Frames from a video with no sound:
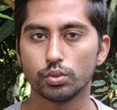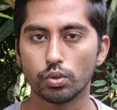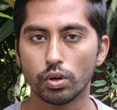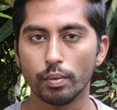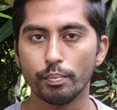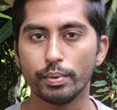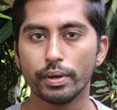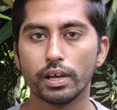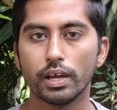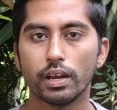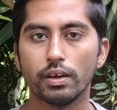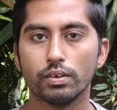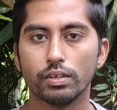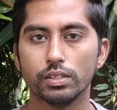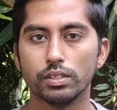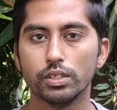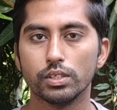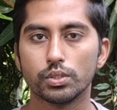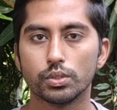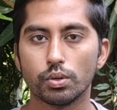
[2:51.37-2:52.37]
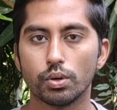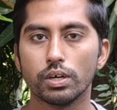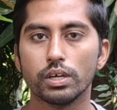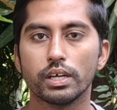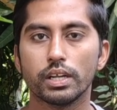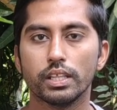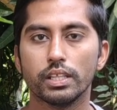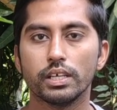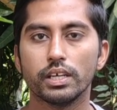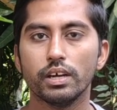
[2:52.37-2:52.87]
சுரப்பிகளை வந்து
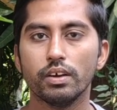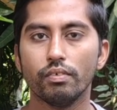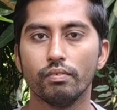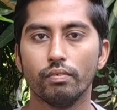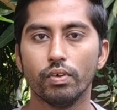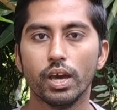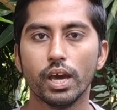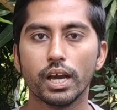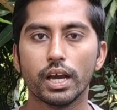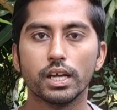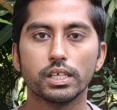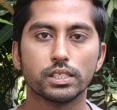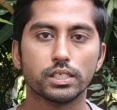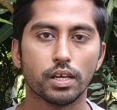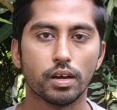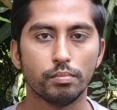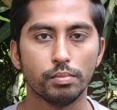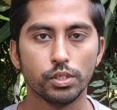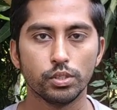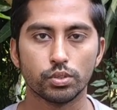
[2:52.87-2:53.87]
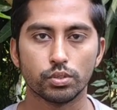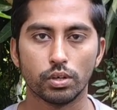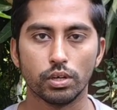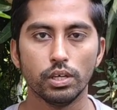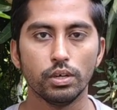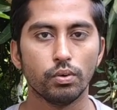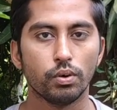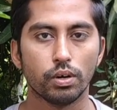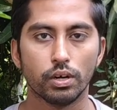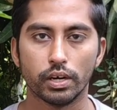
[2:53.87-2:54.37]
சுரக்கிறதுக்கு வேகஸ் அப்படின்னு
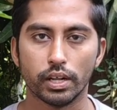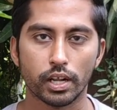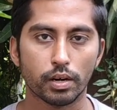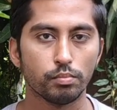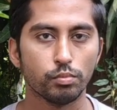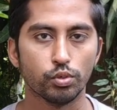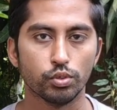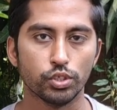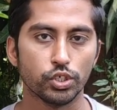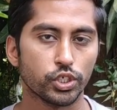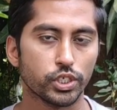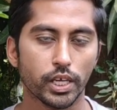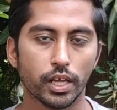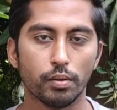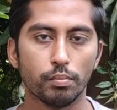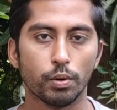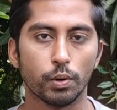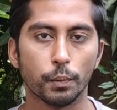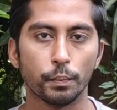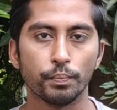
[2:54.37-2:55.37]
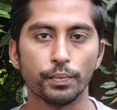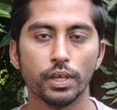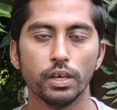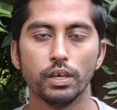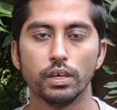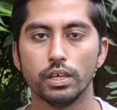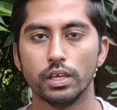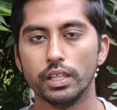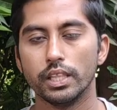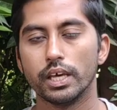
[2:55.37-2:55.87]
சொல்லி ஒரு நரம்பு வந்து செயல்படும்
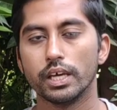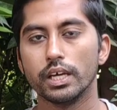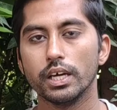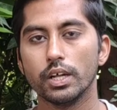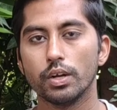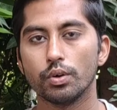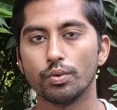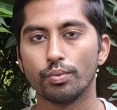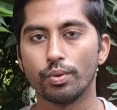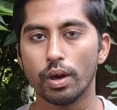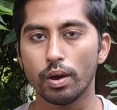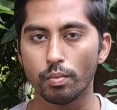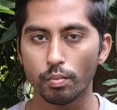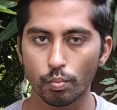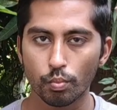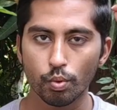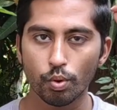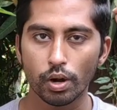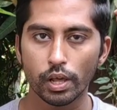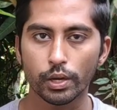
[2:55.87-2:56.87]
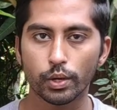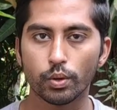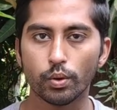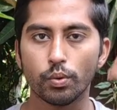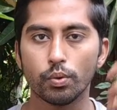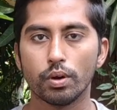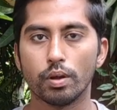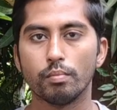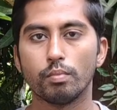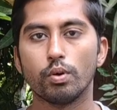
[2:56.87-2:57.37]
இது எங்க இருக்கும்னா
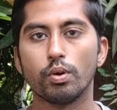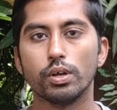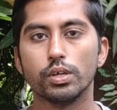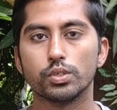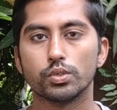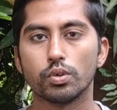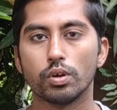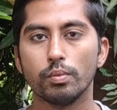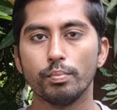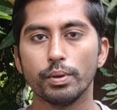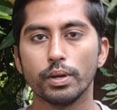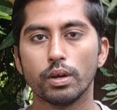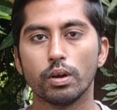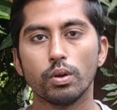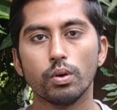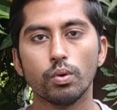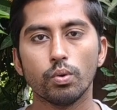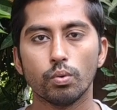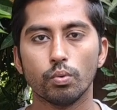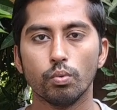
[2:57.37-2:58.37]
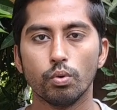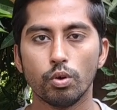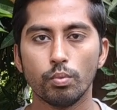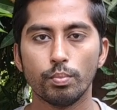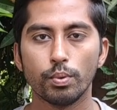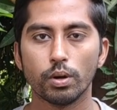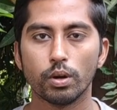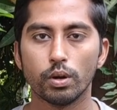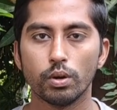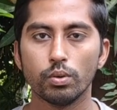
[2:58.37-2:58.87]
மூளைக்கும் நம்மளுடைய சுரப்பிகளும்
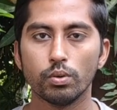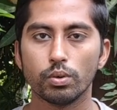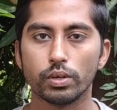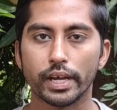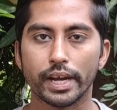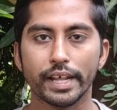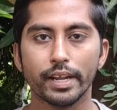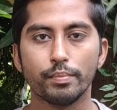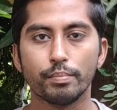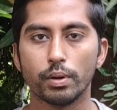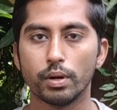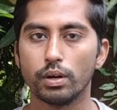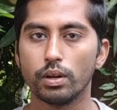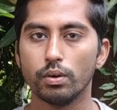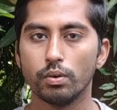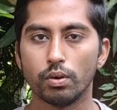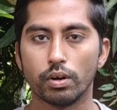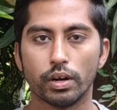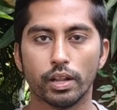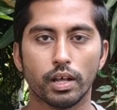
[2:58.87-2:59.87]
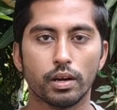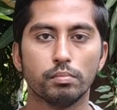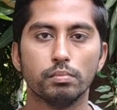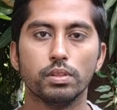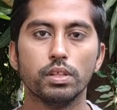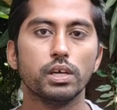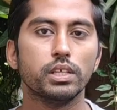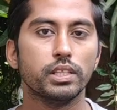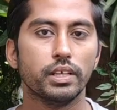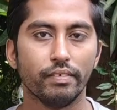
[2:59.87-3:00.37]
உறுப்புகளும் கனெக்ட் பண்ற ஒரு
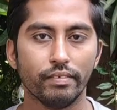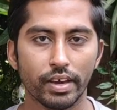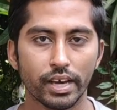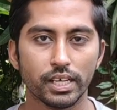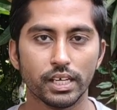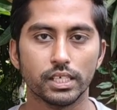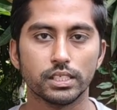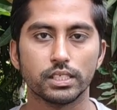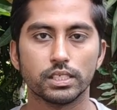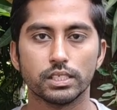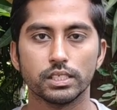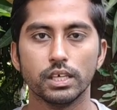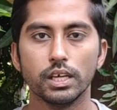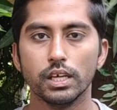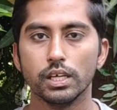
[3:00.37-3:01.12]
நரம்பு தான் இந்த வேகஸ்